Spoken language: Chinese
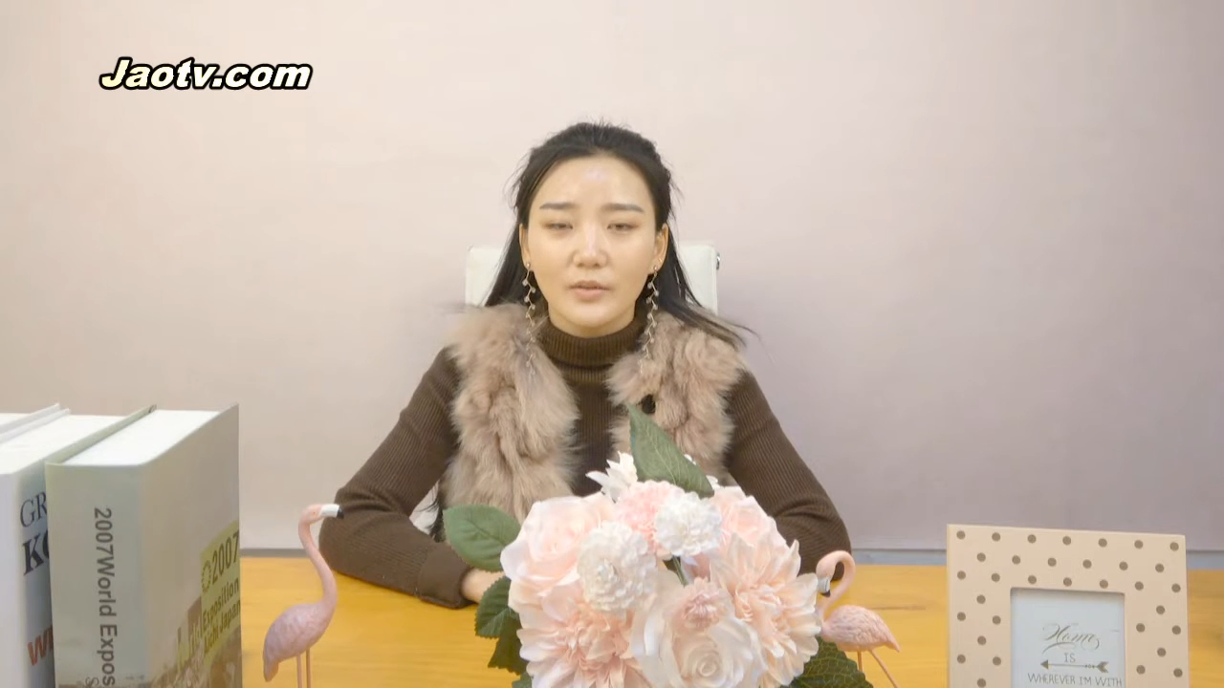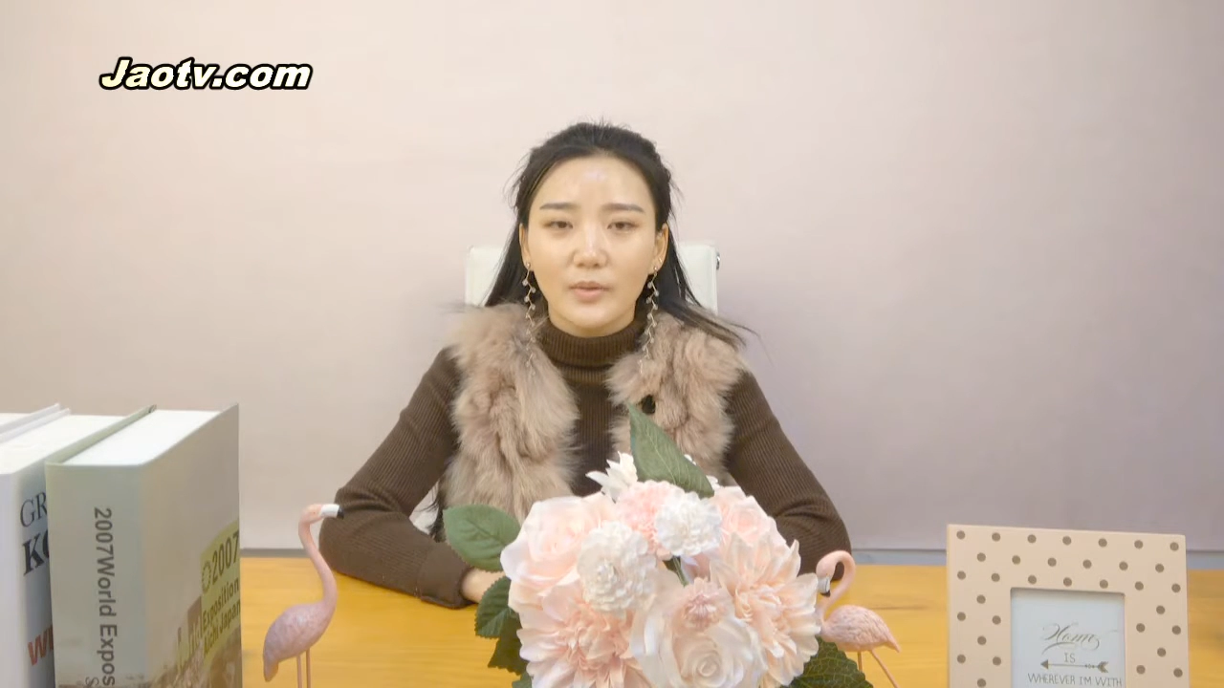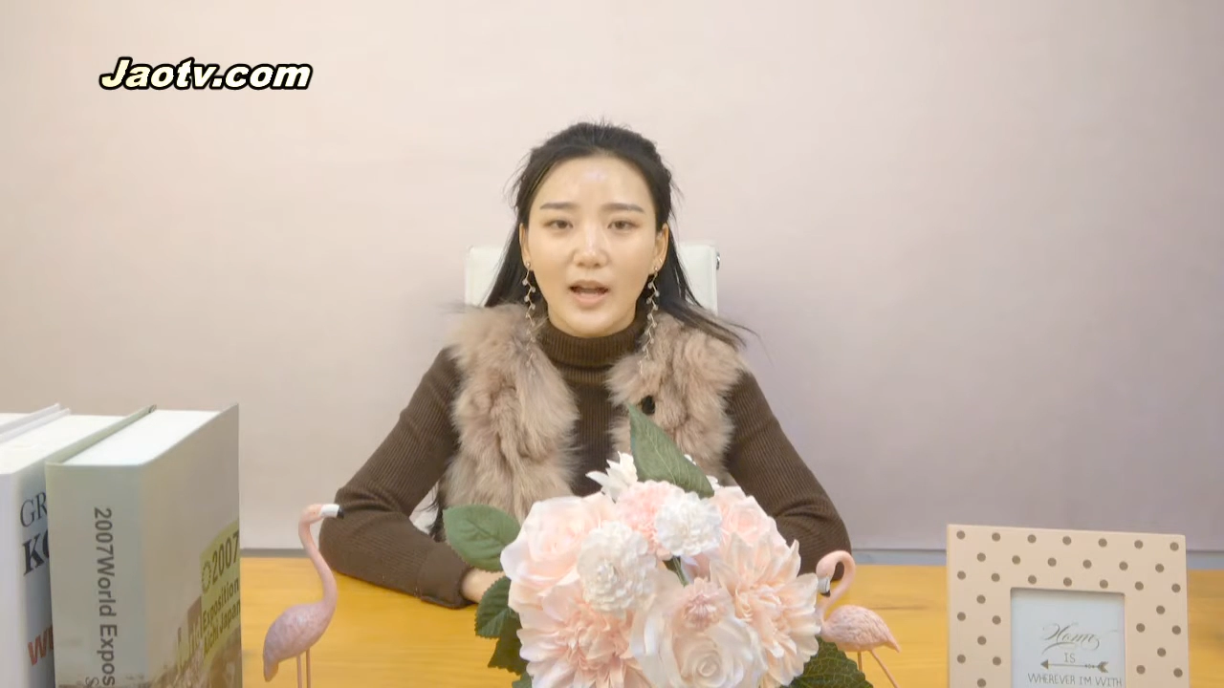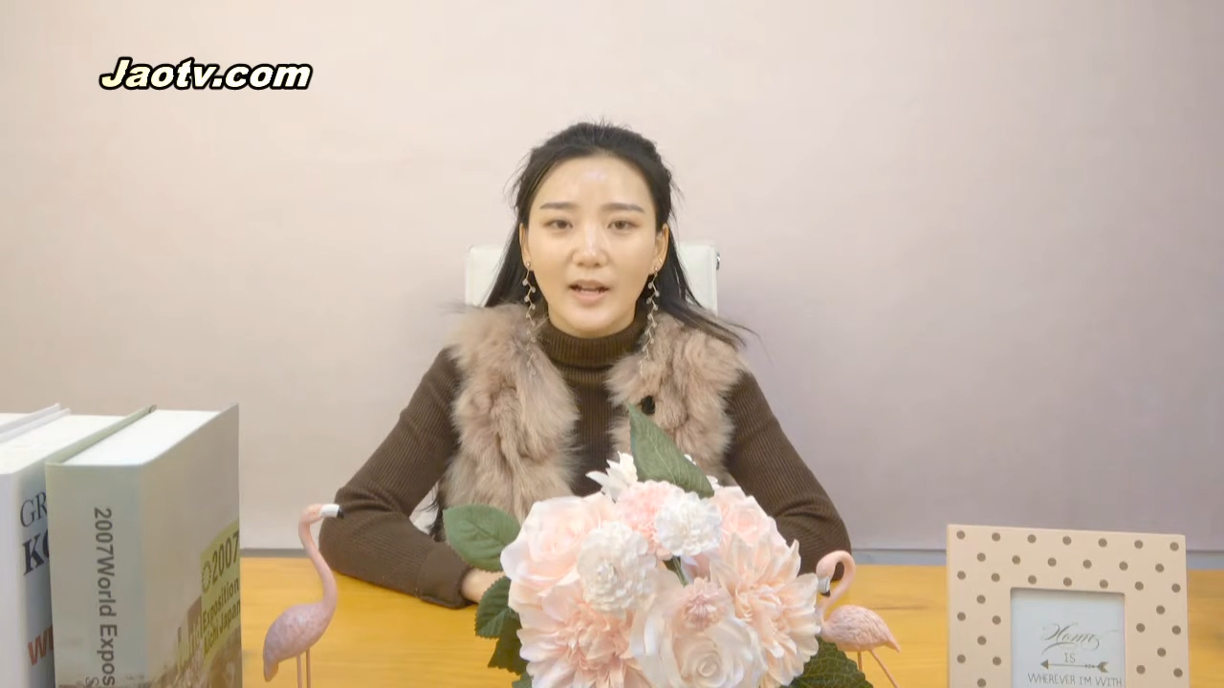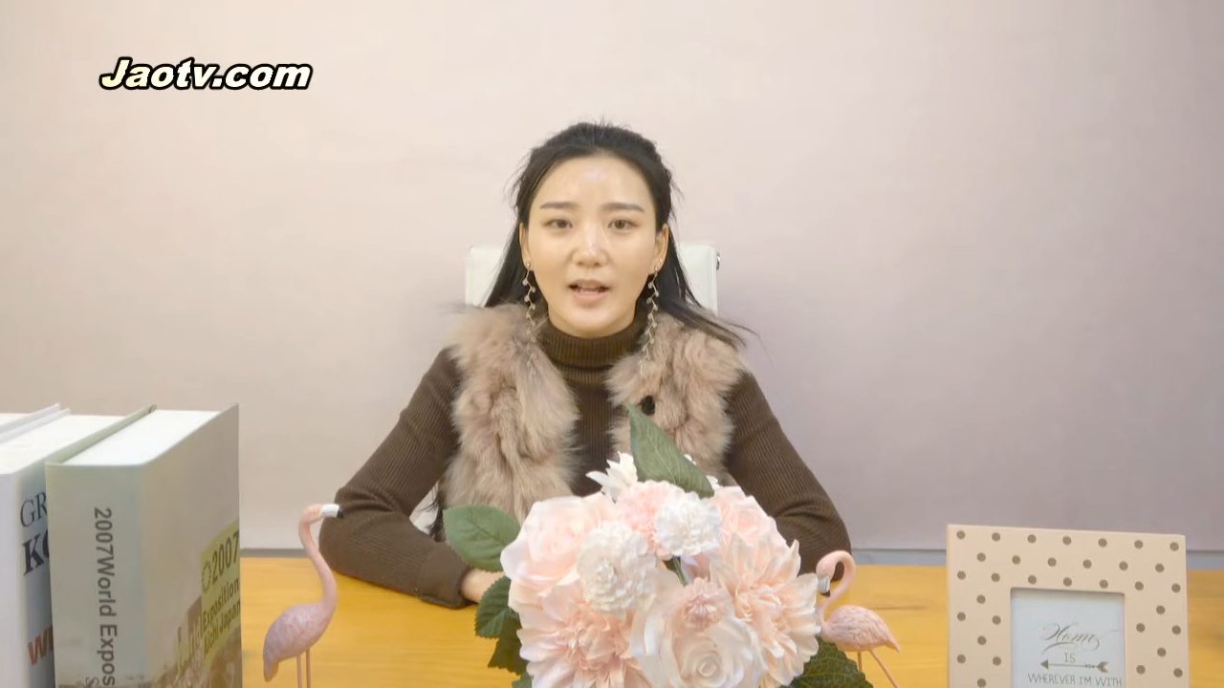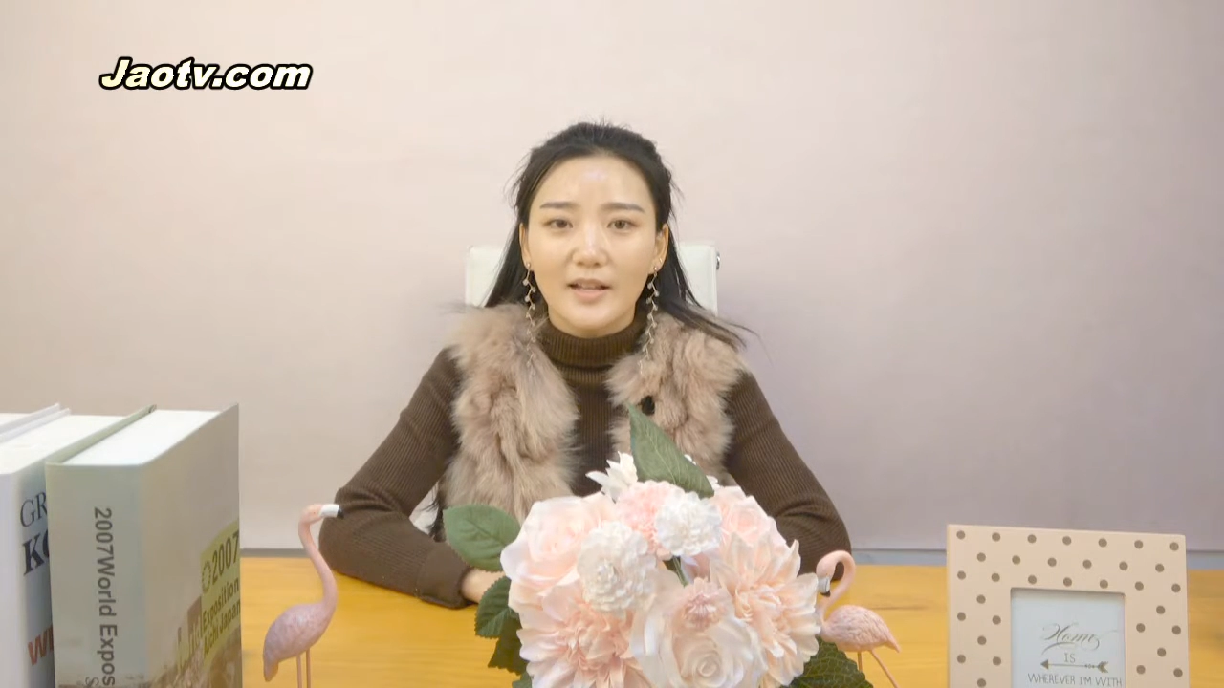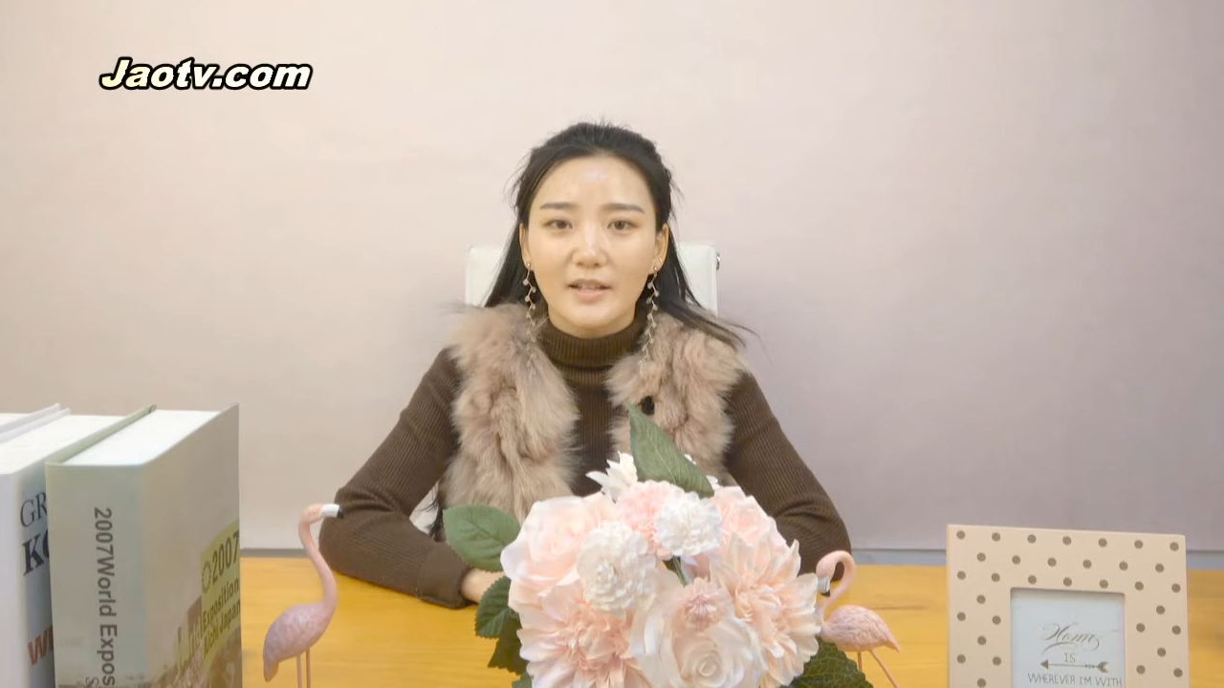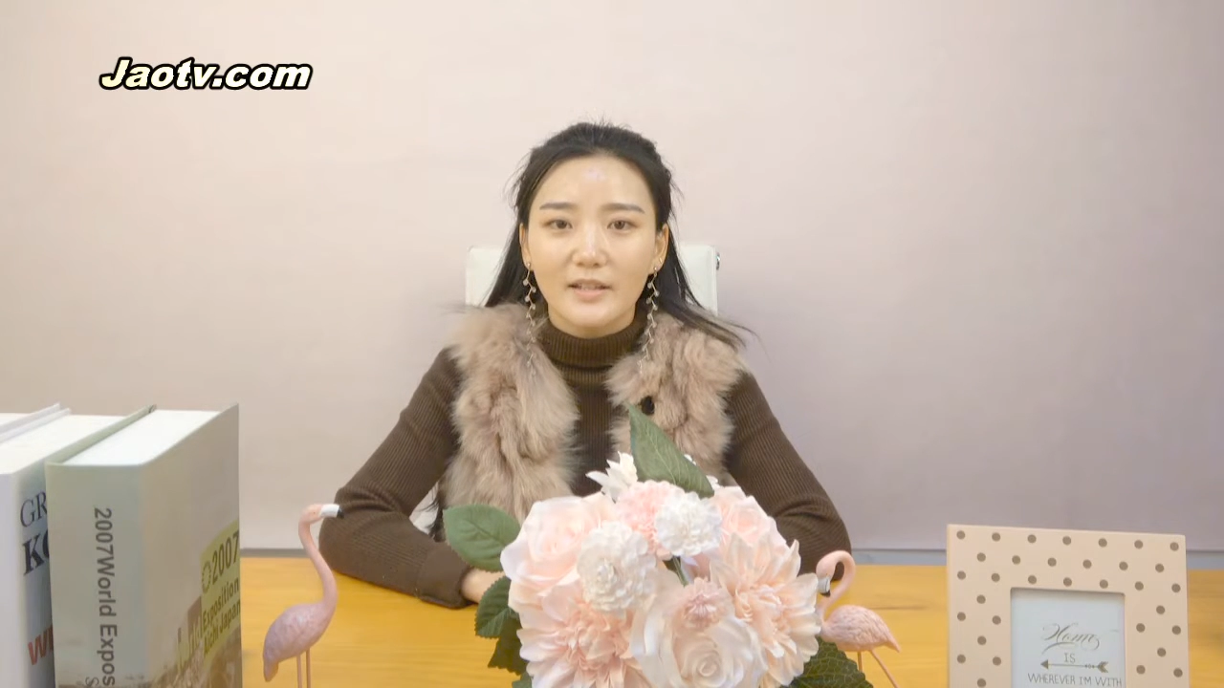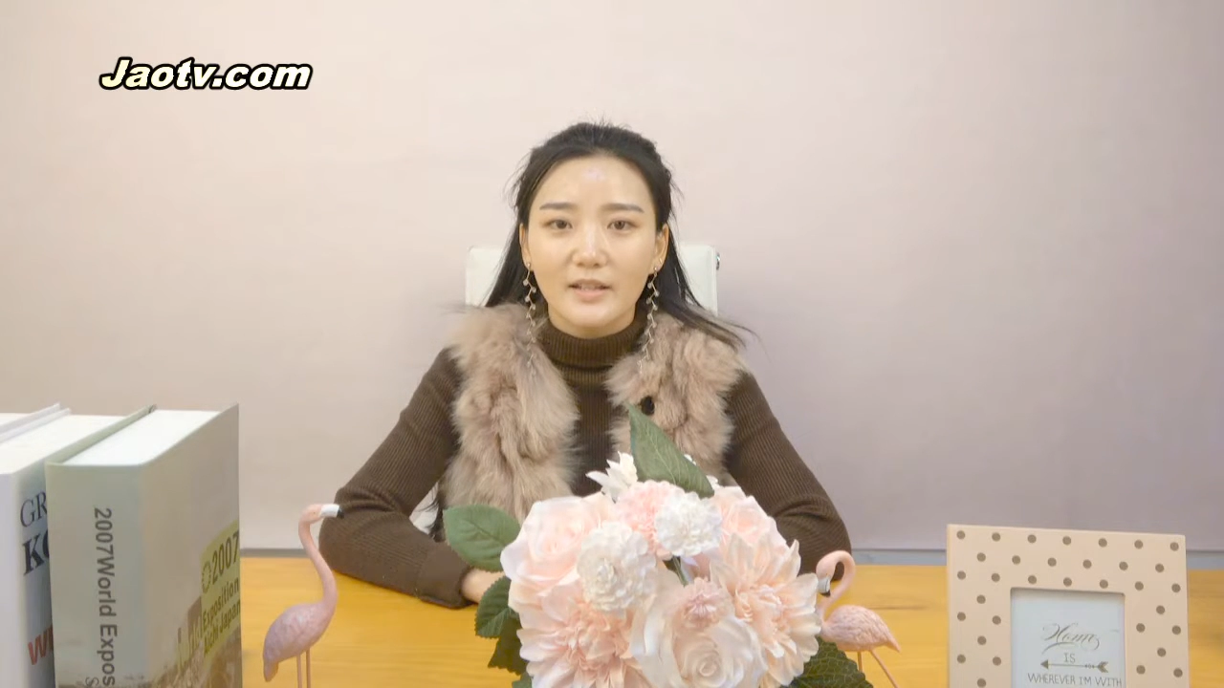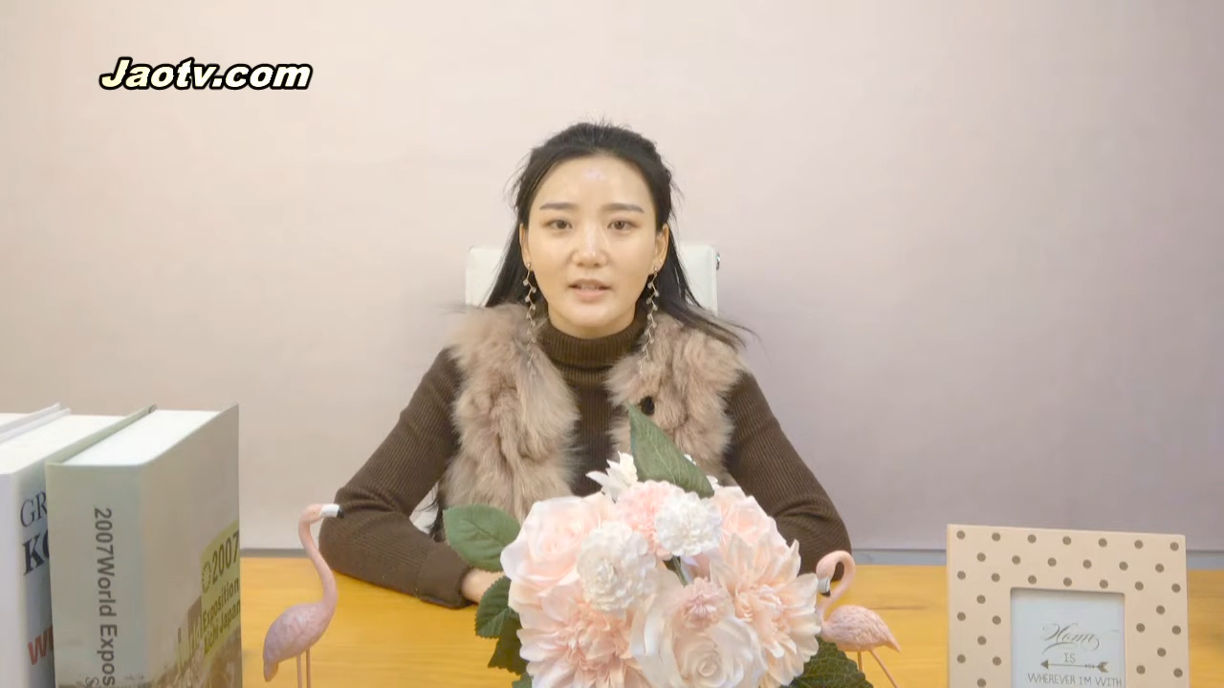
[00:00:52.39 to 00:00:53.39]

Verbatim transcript: 女孩感情